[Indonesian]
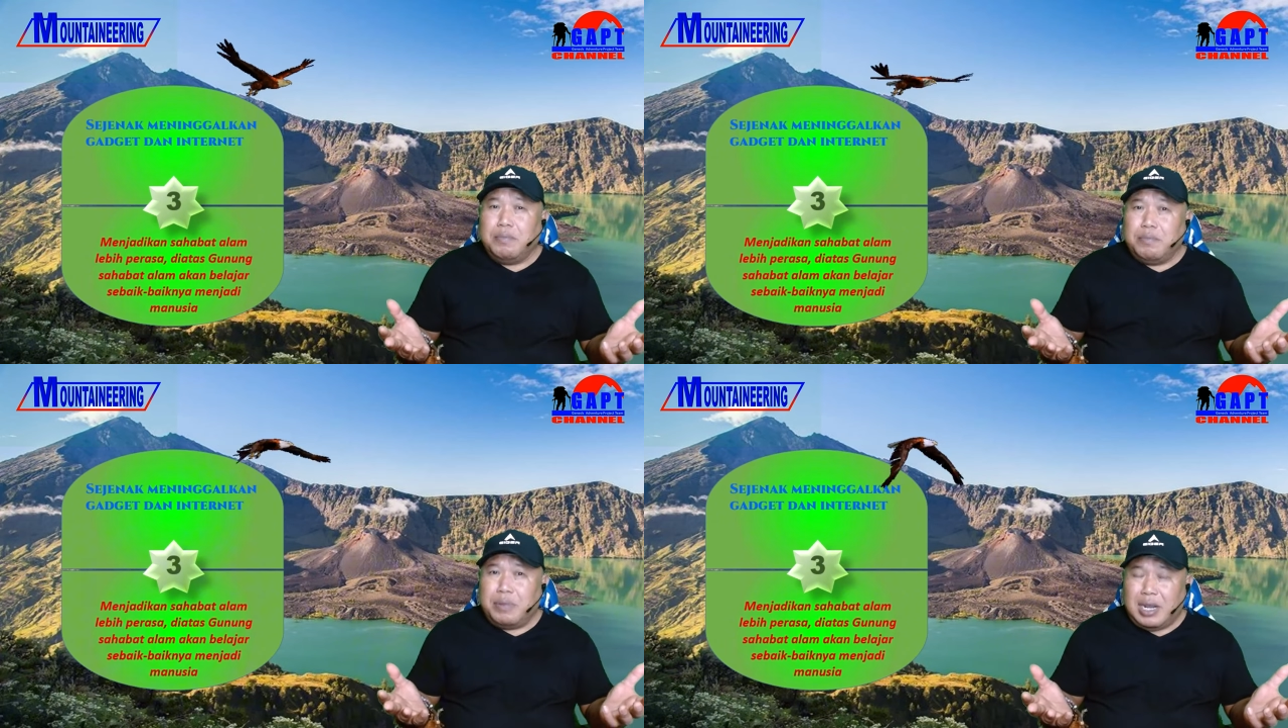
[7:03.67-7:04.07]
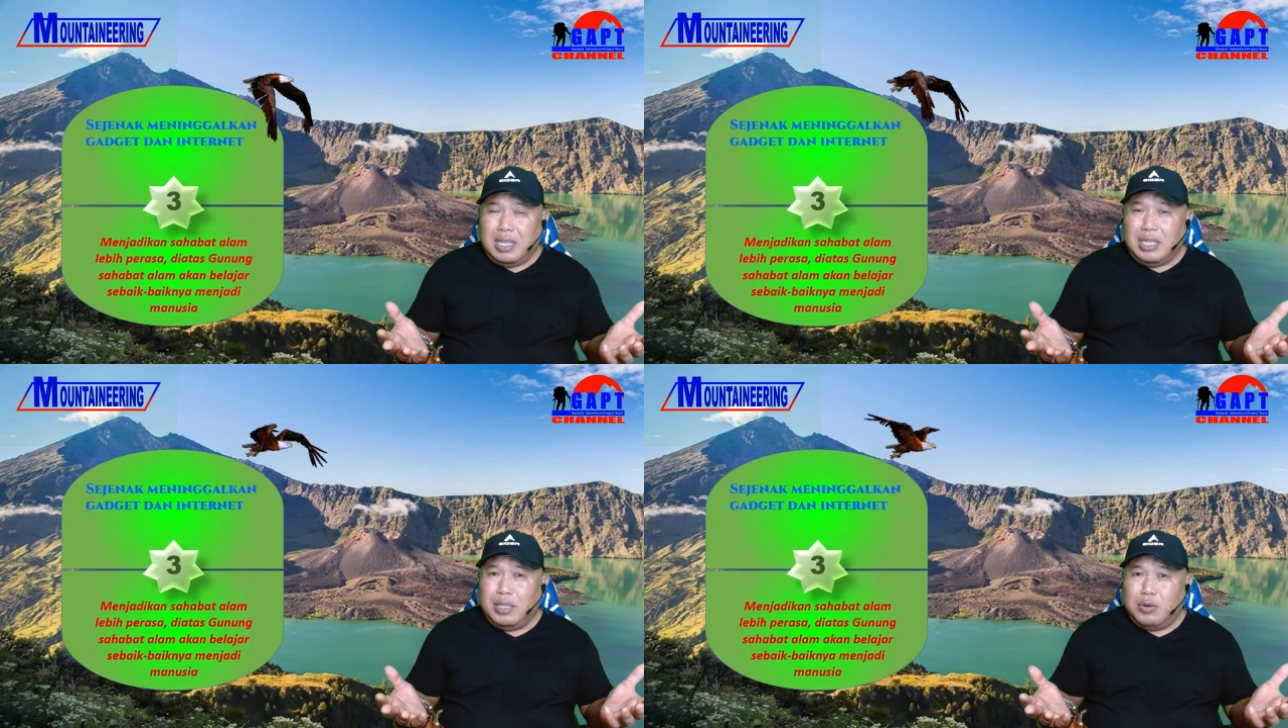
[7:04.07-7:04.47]
Berada
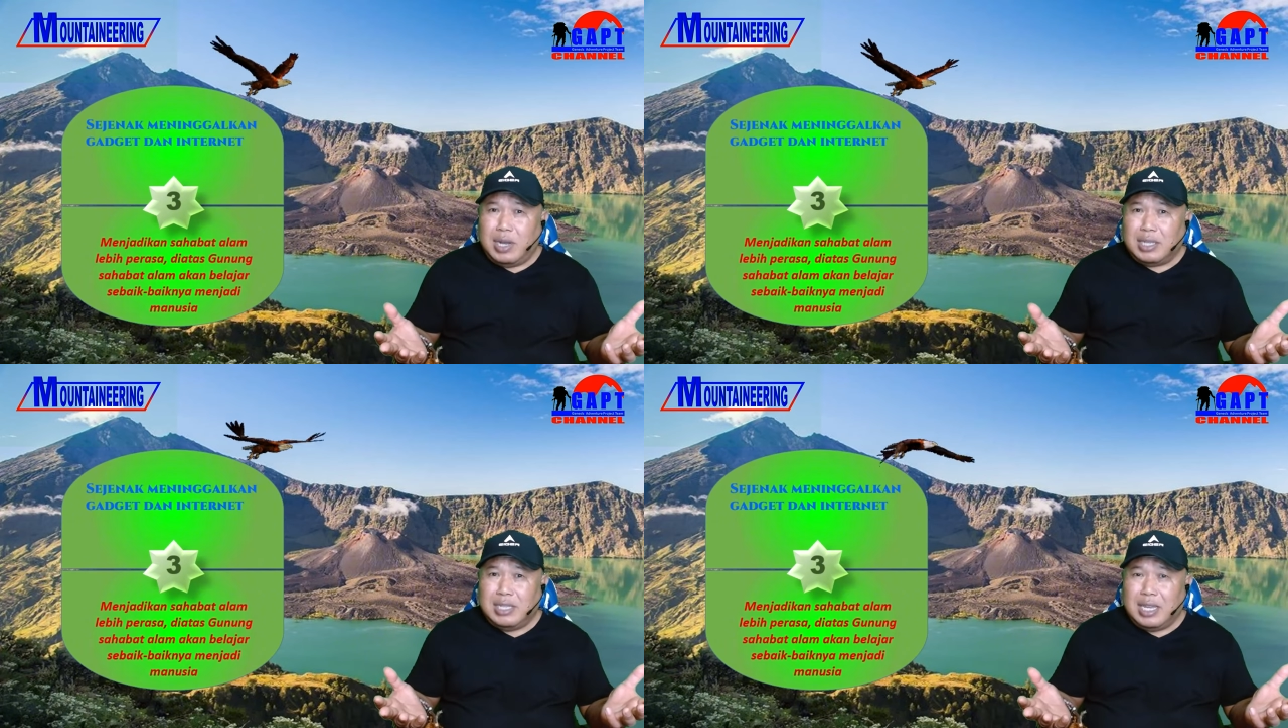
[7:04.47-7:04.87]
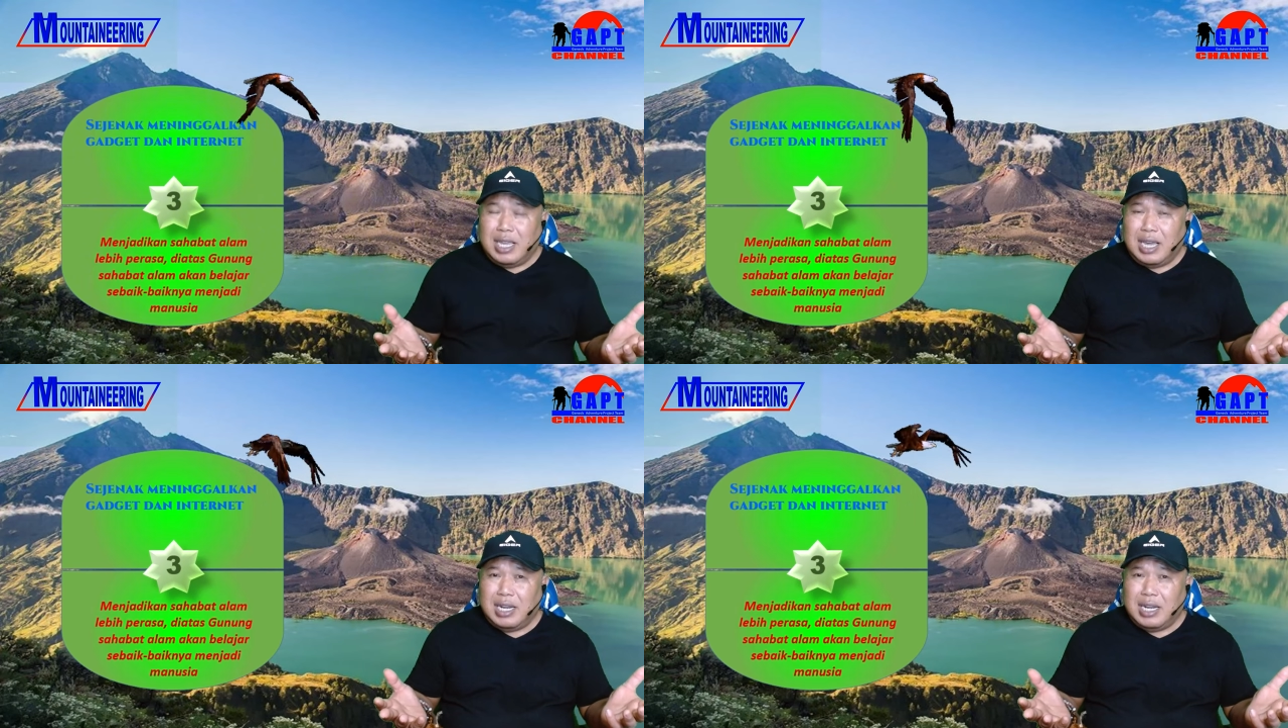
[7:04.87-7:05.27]
di ruang
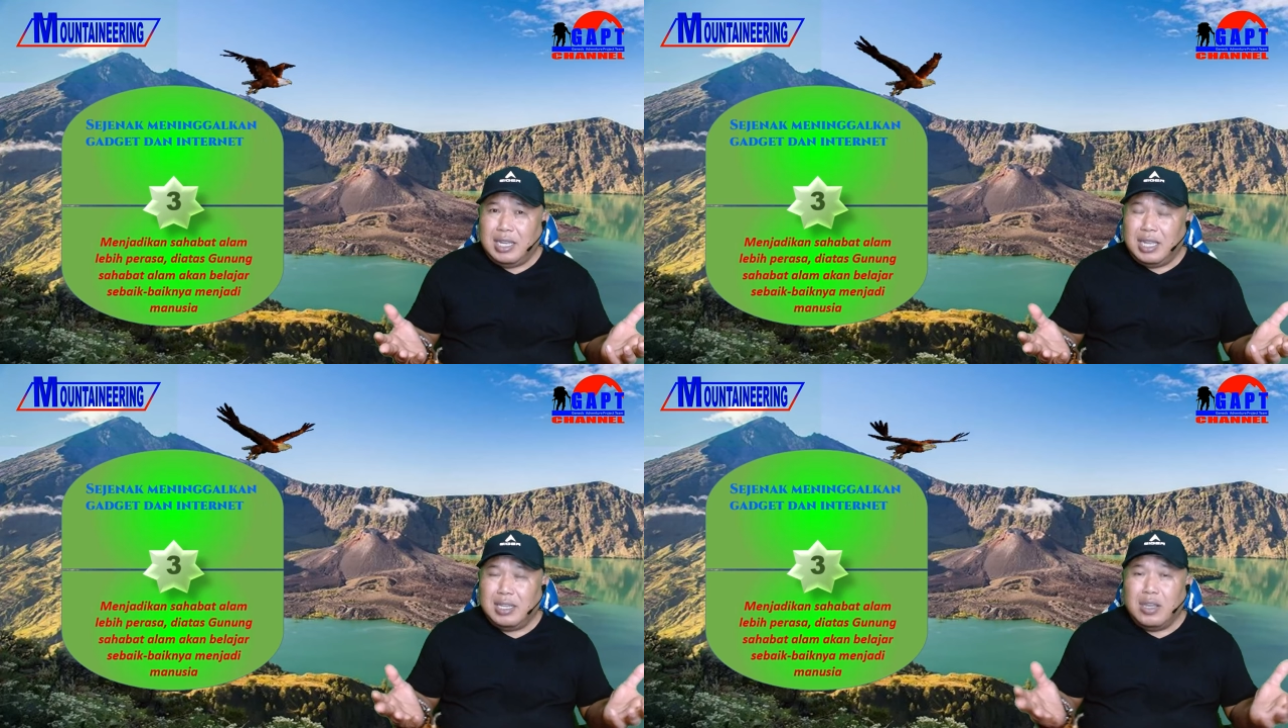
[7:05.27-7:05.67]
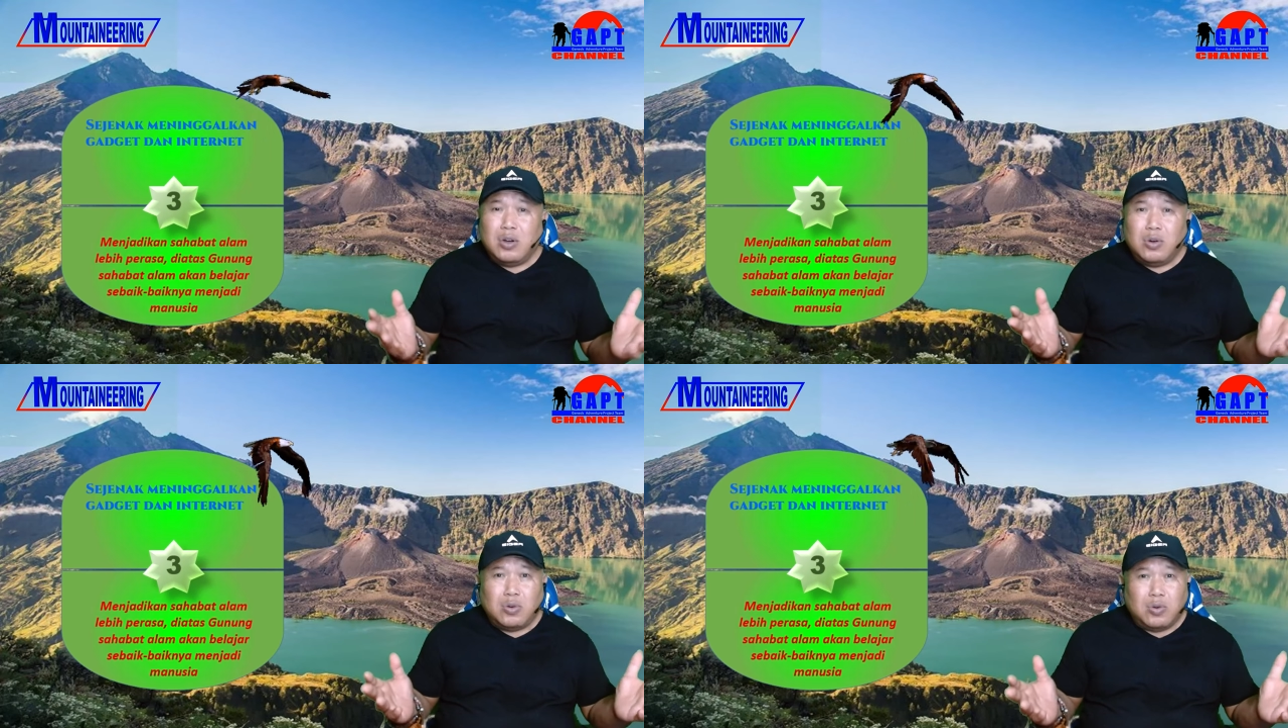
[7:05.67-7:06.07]
sehari-hari dengan
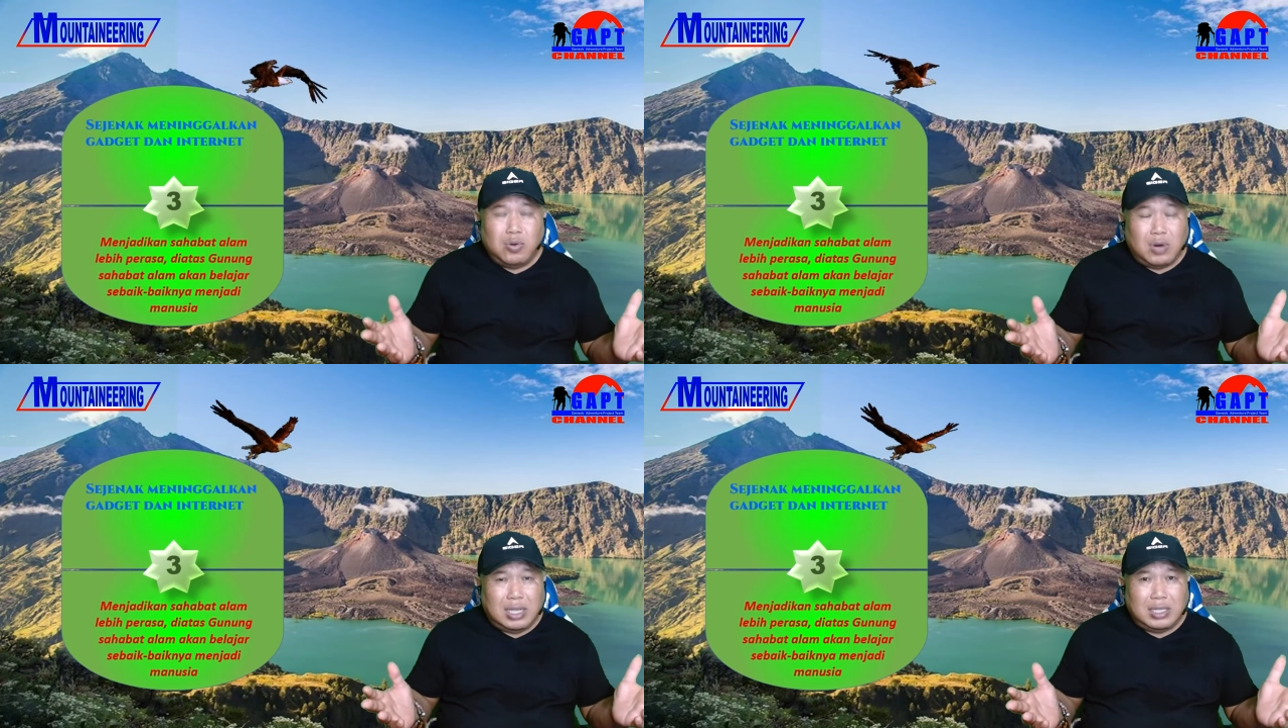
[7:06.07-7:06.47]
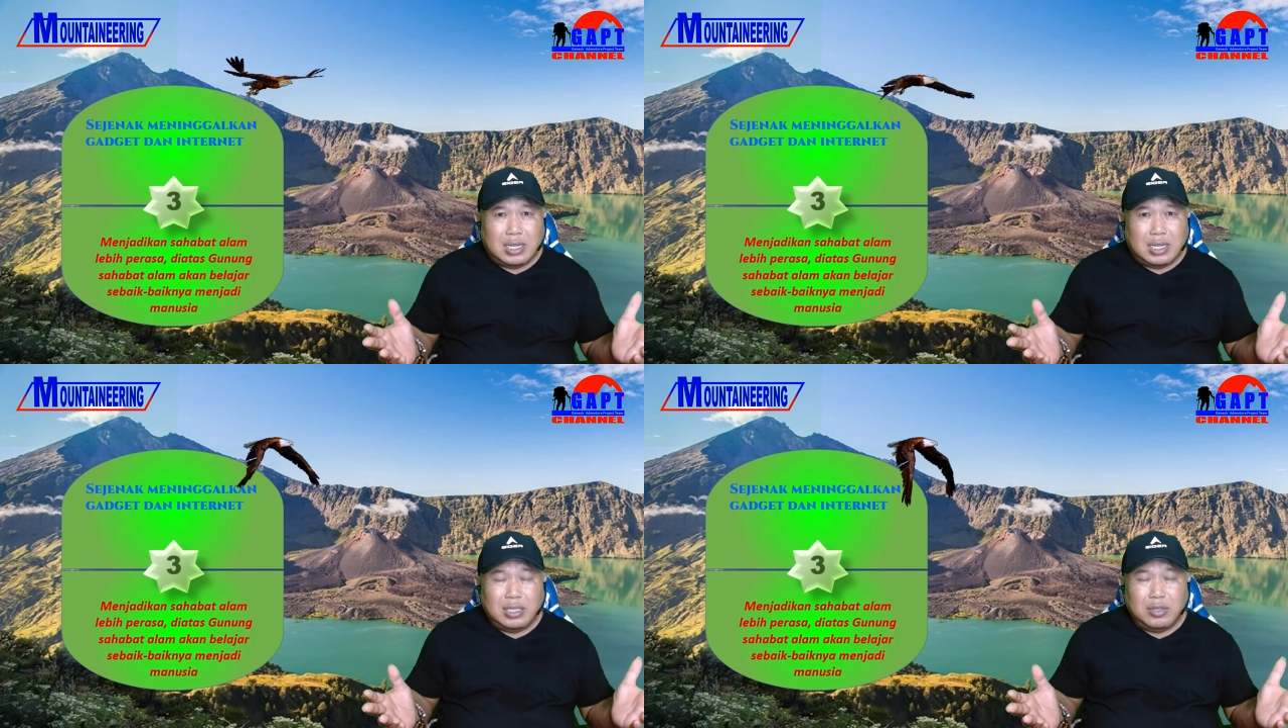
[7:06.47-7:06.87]
ukuran
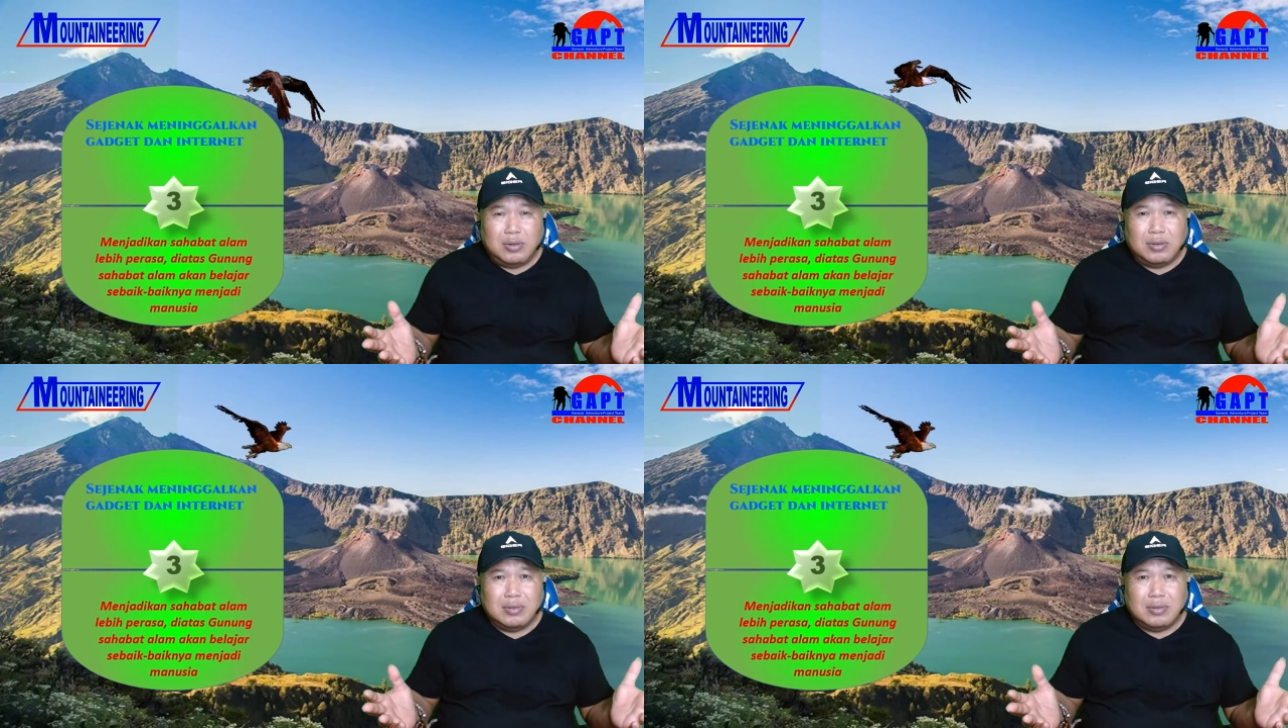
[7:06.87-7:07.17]
tertentu,